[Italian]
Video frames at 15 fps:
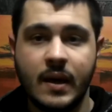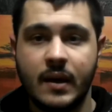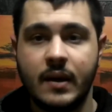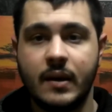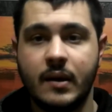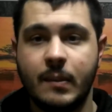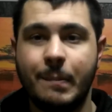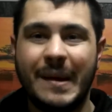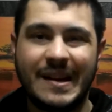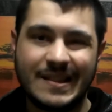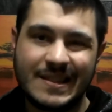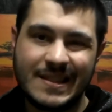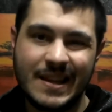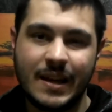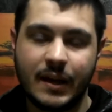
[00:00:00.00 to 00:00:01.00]
eh,
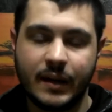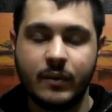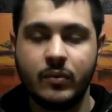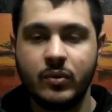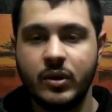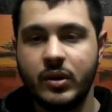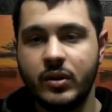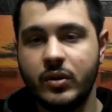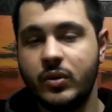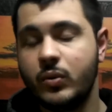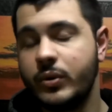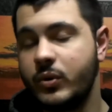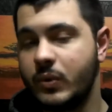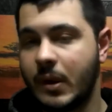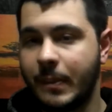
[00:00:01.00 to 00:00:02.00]
parziale, in
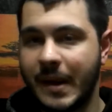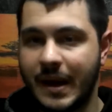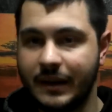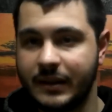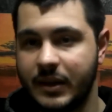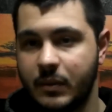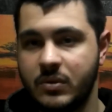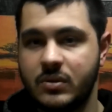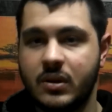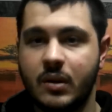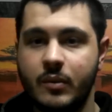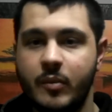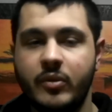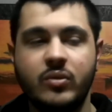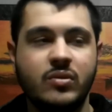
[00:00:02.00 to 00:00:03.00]
cui una parte di questo
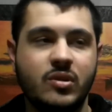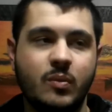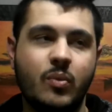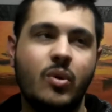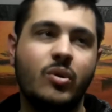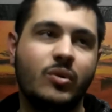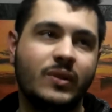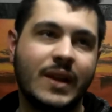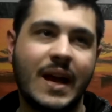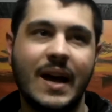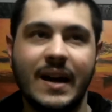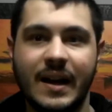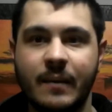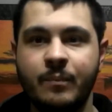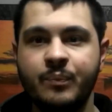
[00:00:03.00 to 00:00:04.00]
cambiamento si può
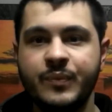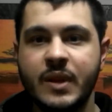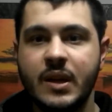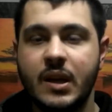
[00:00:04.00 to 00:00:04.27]
notare